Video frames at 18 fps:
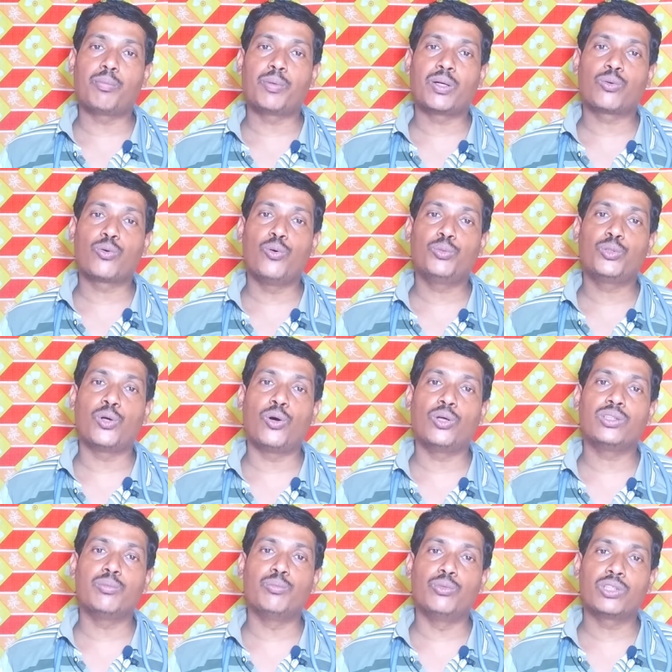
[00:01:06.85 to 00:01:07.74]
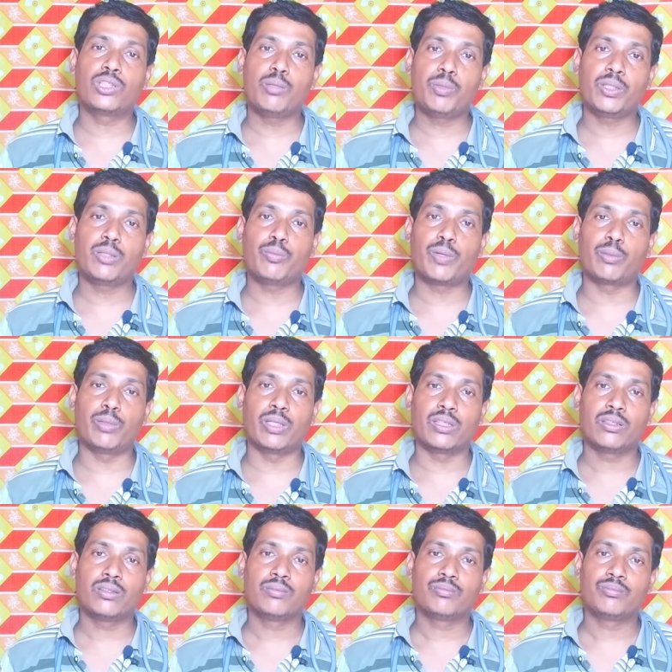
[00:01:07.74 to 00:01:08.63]
আপনারা খুব সহজে মুক্তি পেতে
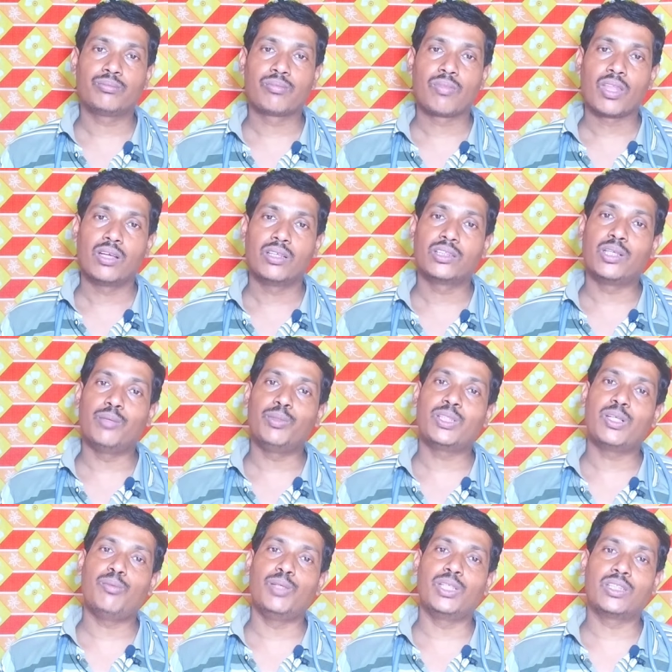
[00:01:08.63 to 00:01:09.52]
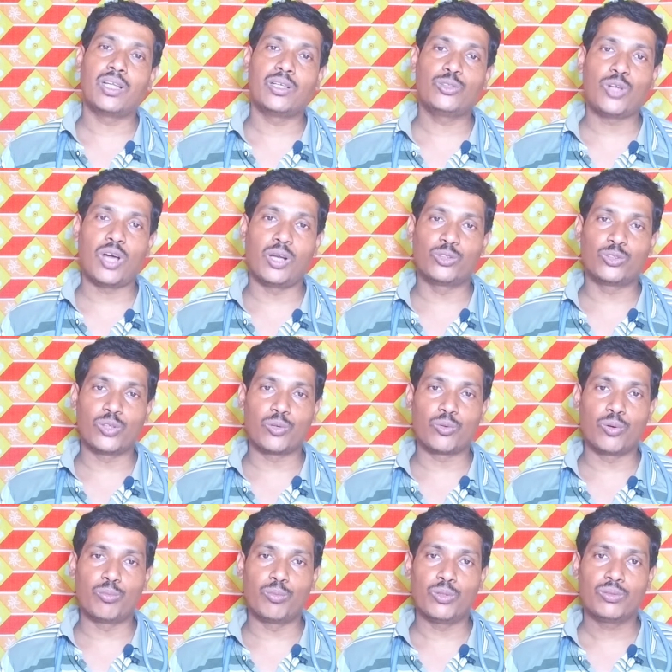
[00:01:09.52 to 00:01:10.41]
পারবেন সে বিষয়ে বিস্তারিত
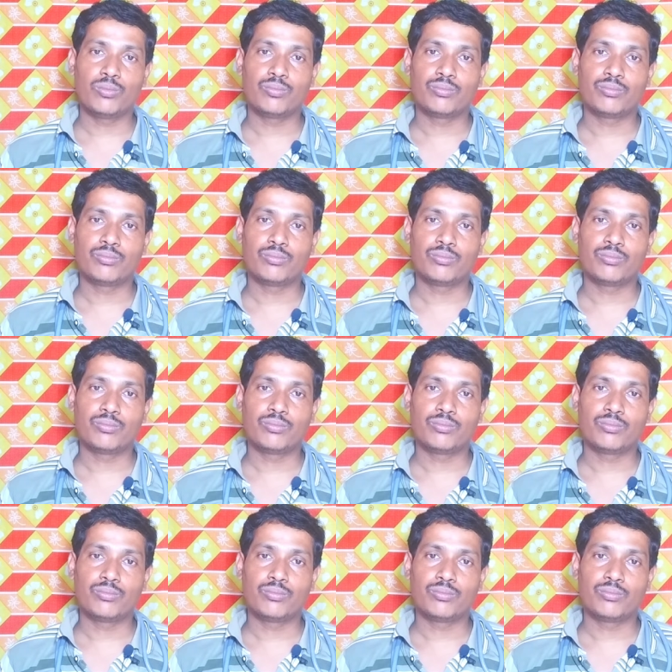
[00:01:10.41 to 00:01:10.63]
আলোচনা করব